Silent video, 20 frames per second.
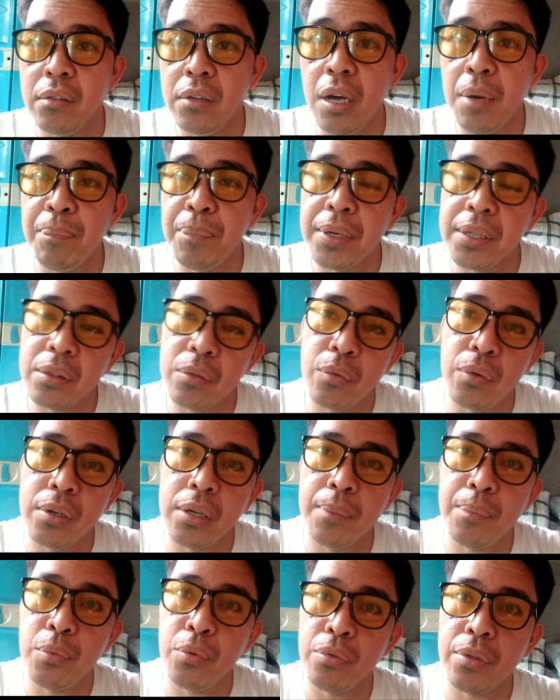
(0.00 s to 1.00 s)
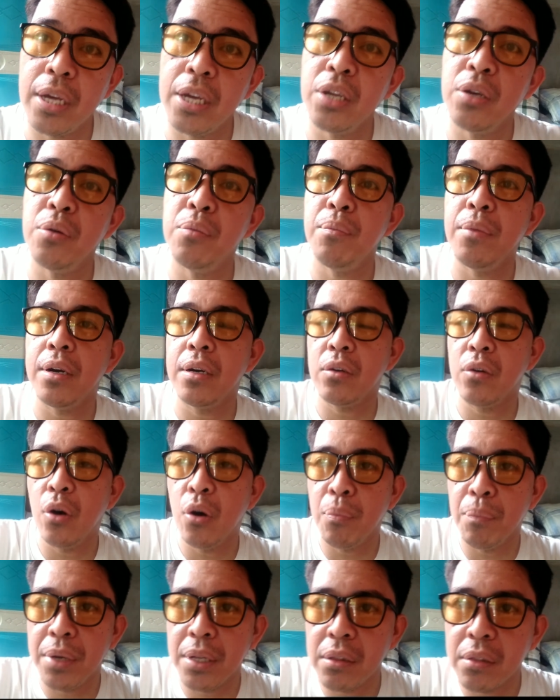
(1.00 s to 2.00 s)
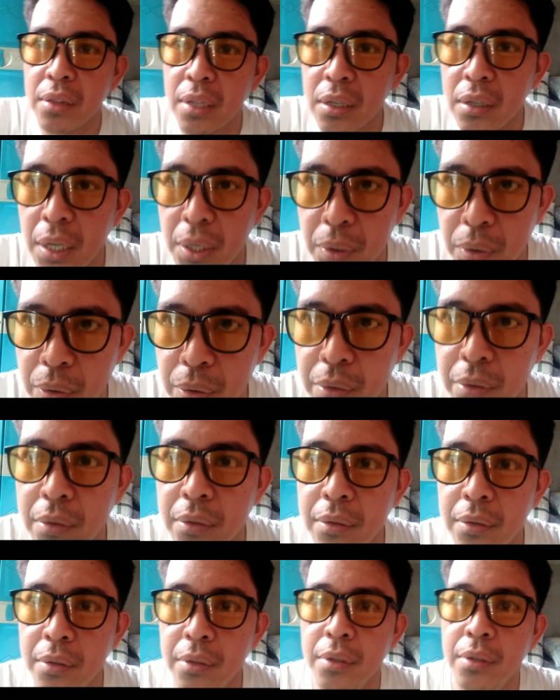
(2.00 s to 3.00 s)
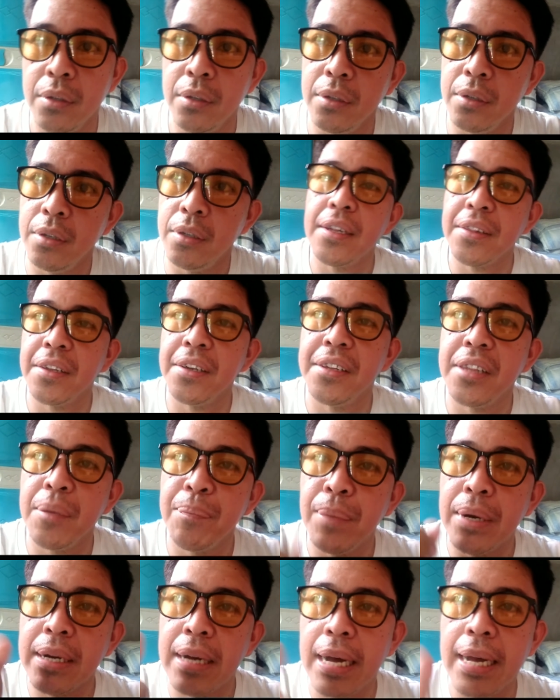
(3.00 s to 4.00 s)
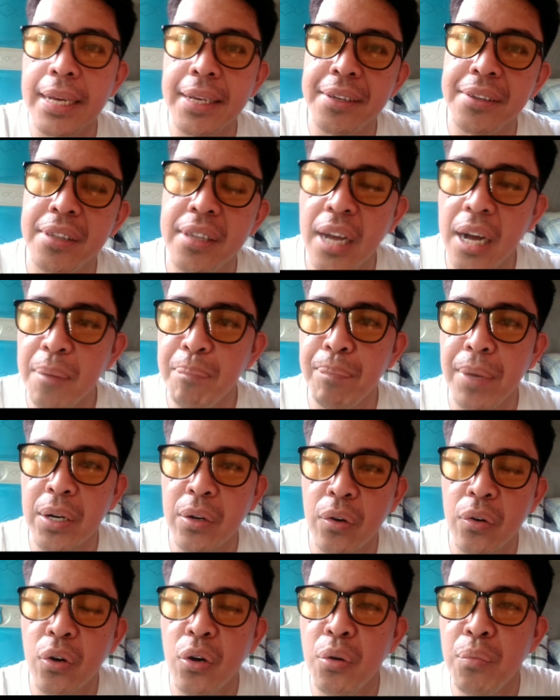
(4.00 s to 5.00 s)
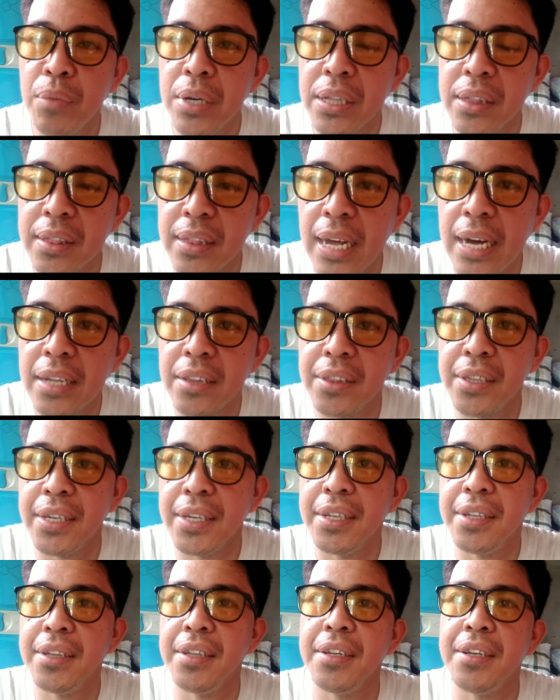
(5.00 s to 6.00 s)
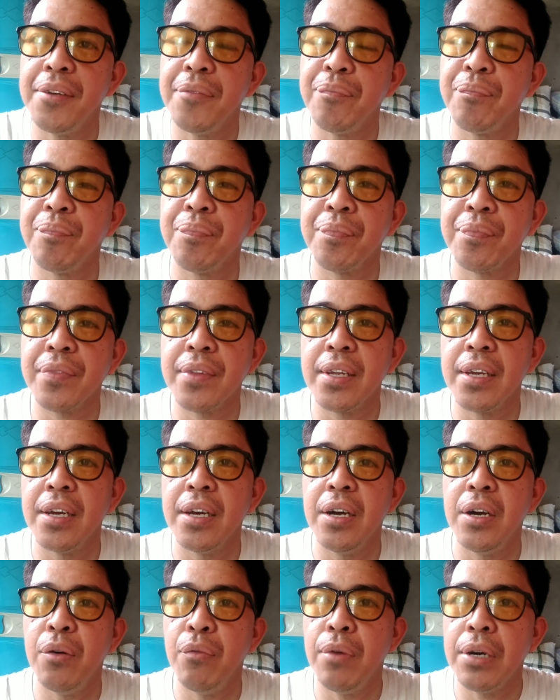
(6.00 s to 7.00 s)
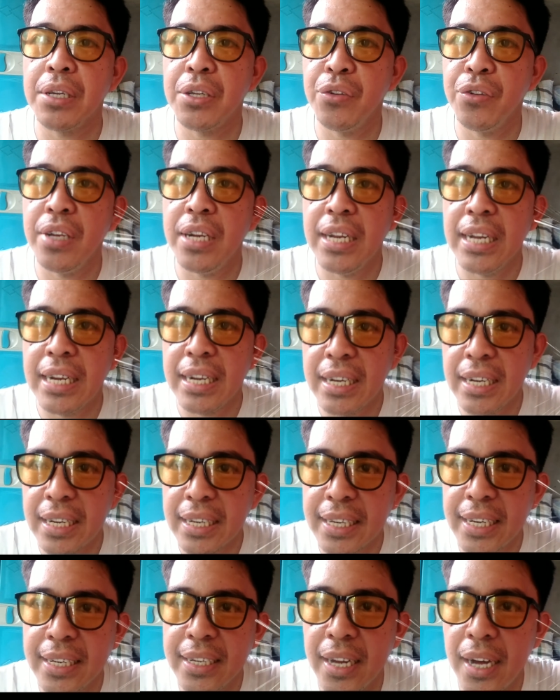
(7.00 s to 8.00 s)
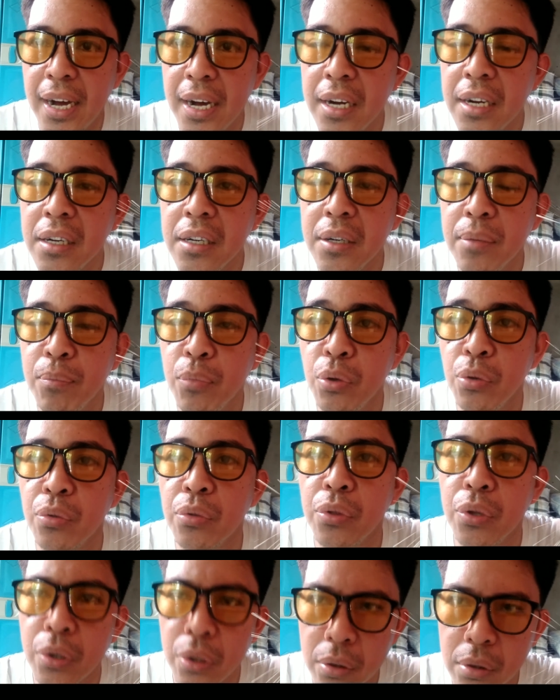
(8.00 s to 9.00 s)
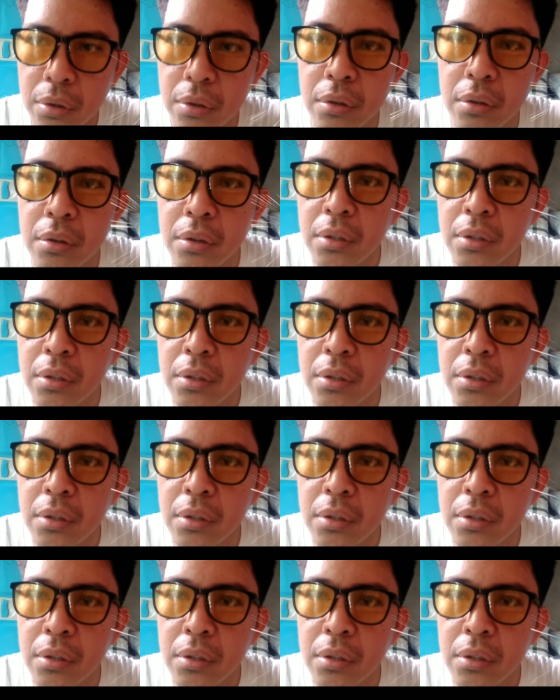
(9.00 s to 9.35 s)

Dapat wag na po tayong mag-comment ng ganun. At isa pa guys, ang pagko-comment natin, huwag niyo lang lagyan ng buntot.